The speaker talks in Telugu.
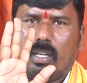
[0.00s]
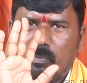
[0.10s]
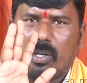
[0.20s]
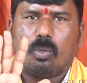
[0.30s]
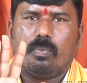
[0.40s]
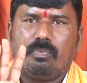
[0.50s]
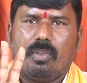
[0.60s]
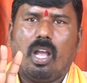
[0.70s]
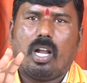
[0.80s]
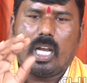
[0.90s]
నమ్మరు
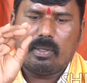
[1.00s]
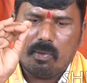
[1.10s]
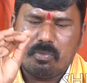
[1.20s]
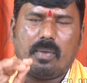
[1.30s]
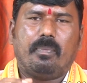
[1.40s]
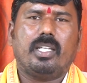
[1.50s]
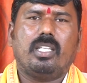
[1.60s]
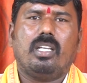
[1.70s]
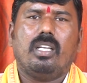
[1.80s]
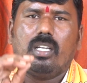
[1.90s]
కానీ మేము చెప్పేది